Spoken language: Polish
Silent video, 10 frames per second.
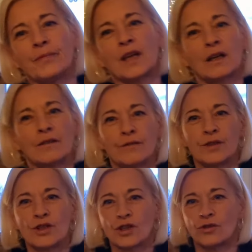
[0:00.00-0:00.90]
Tak,
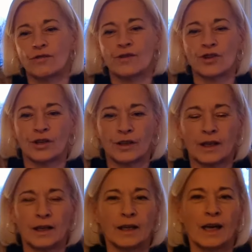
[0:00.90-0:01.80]
wiecie,
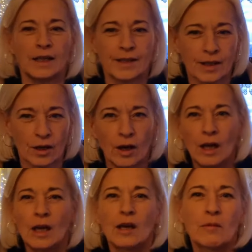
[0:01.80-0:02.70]
odświeżone, elegancko.
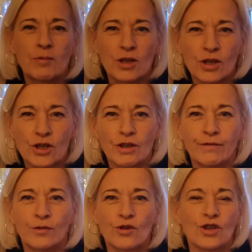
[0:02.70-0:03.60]
Bo przecież te
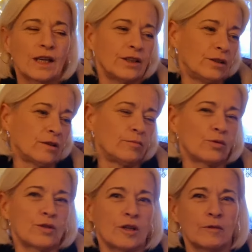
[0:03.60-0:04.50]
futrzaki to
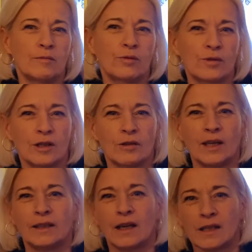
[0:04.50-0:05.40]
brudzą i brudzą,
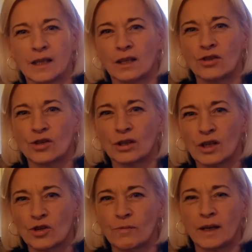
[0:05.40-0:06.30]
a teraz jak jeszcze
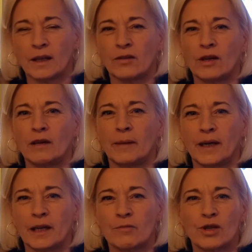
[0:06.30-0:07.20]
deszcz pada, to jak
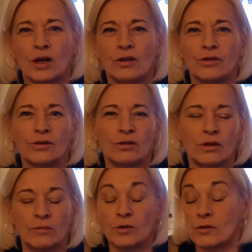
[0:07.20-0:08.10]
Barek przychodzi do
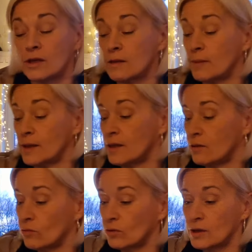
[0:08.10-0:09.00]
domu ze
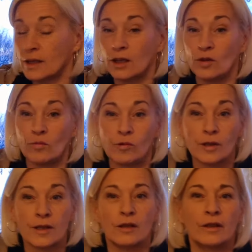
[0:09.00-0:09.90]
spaceru, to jest taki
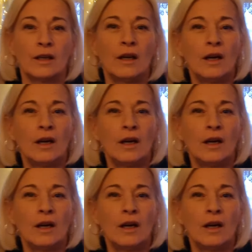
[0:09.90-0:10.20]
ubłocony.